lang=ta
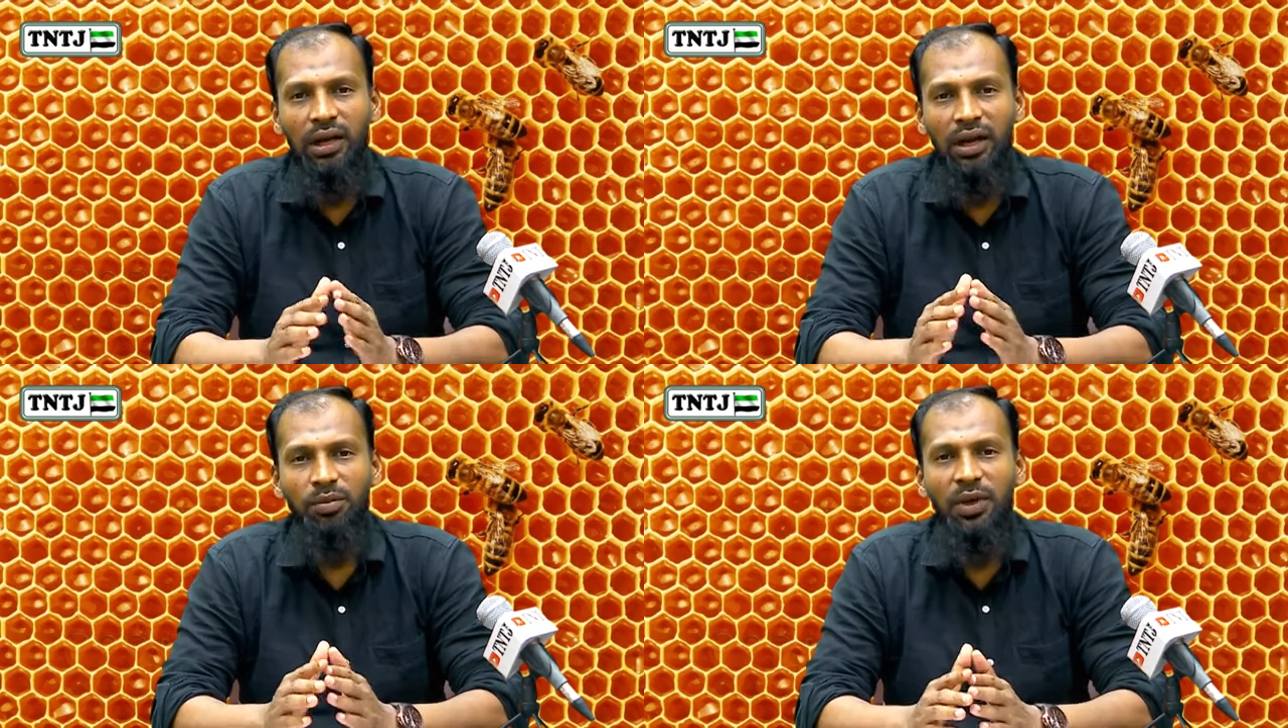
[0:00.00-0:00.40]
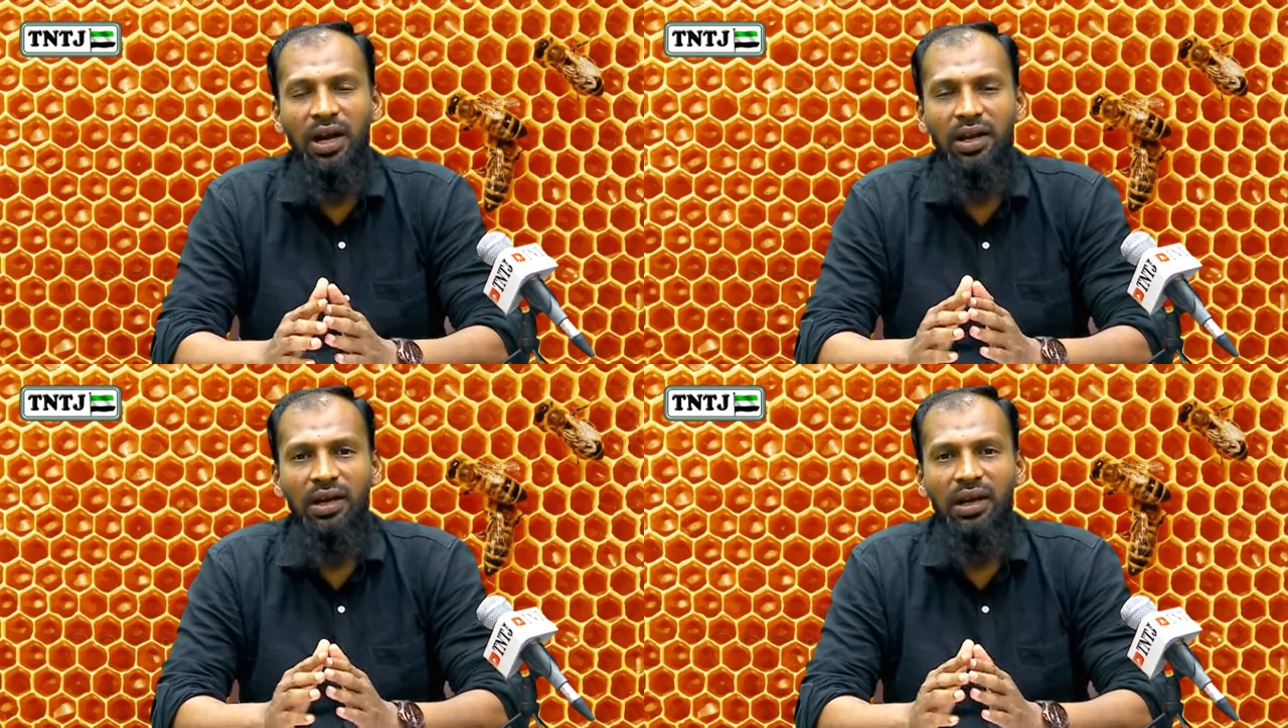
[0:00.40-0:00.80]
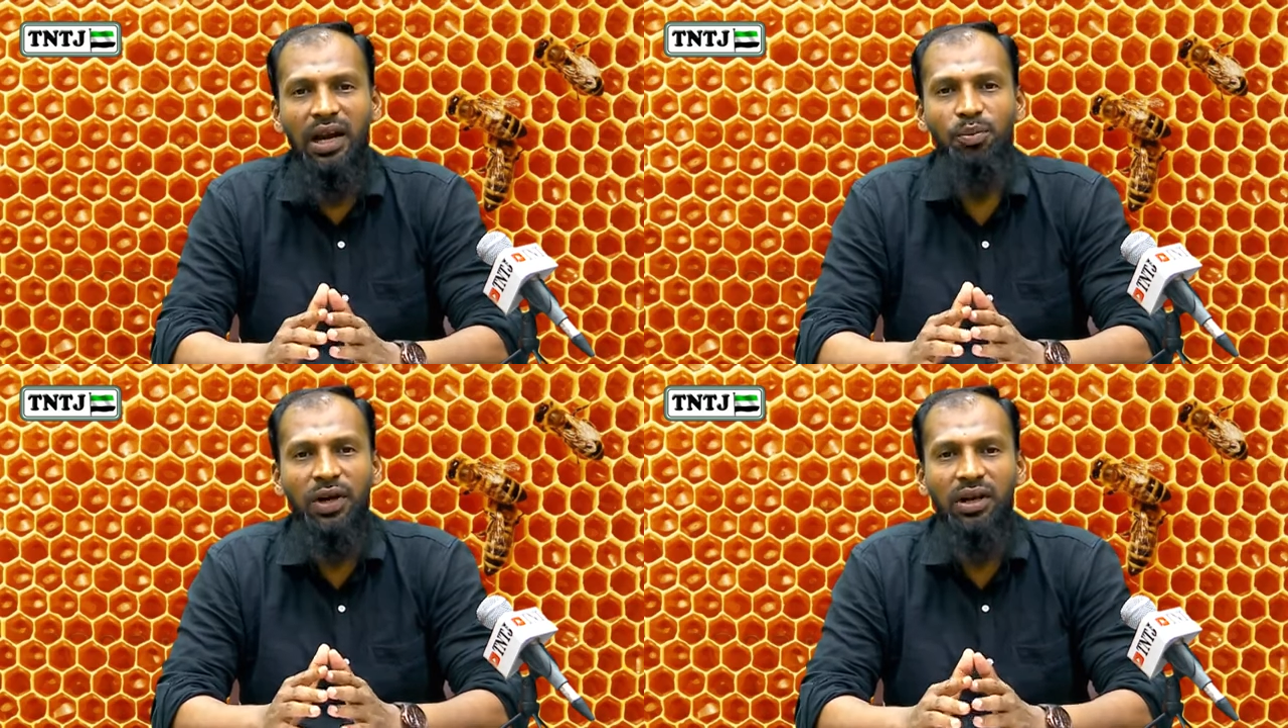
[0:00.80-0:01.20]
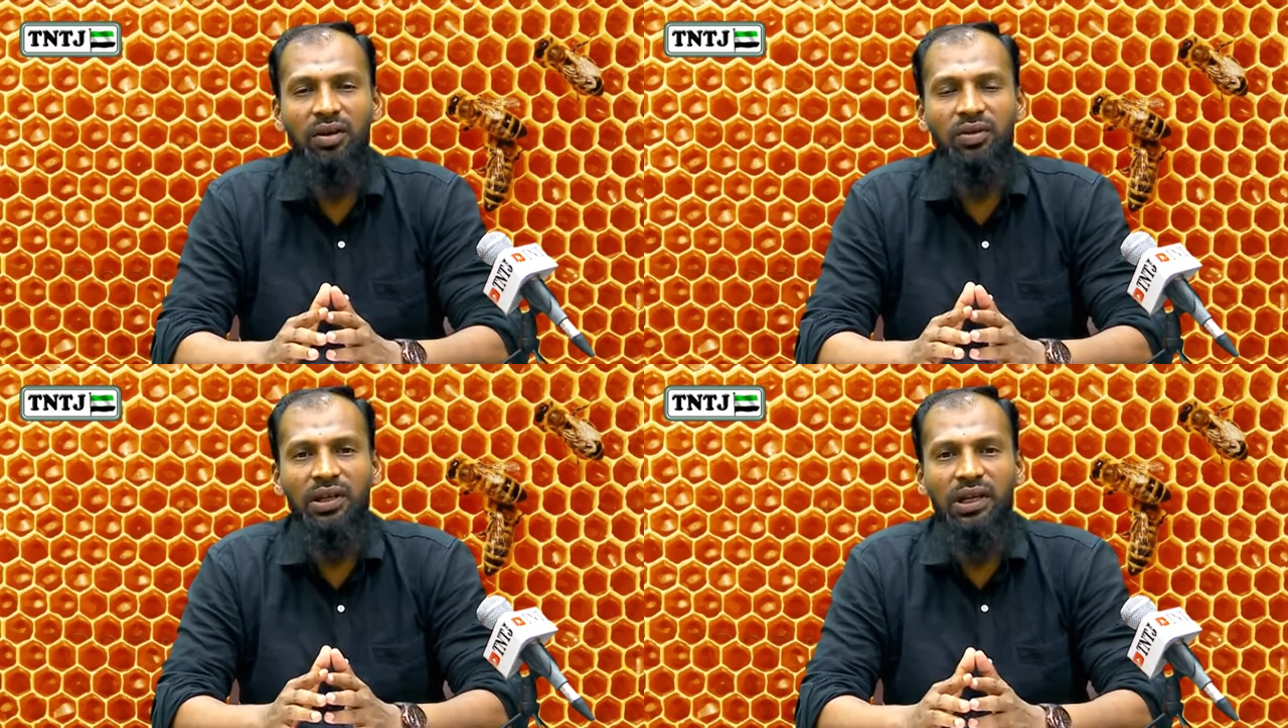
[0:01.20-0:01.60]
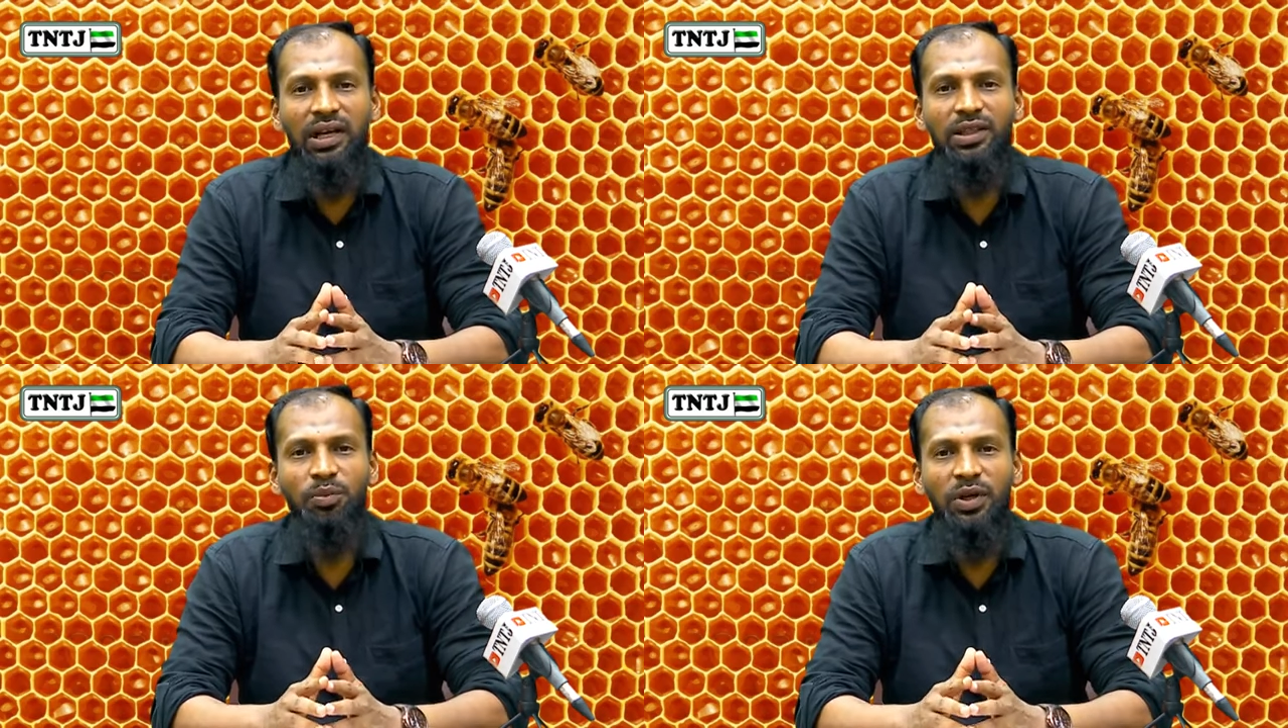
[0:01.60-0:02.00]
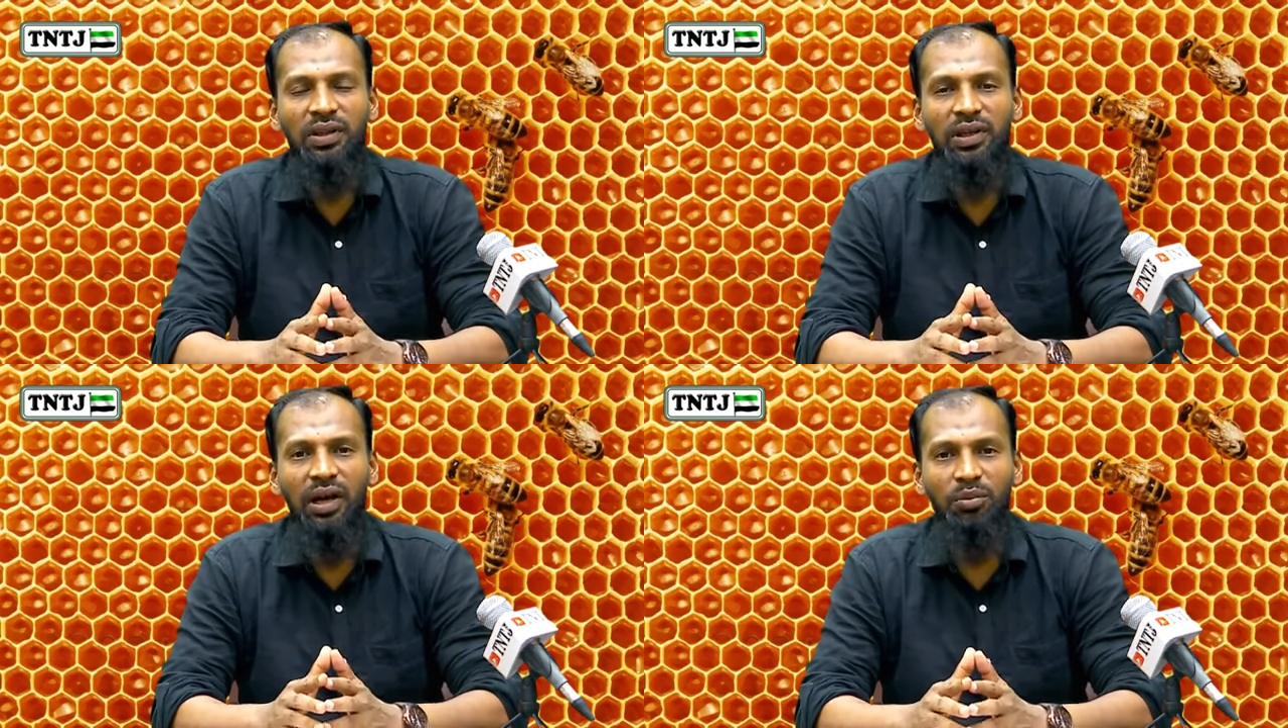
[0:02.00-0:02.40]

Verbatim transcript: கடுமையான கலப்படங்கள் வந்து நிகழ்த்தப்படுது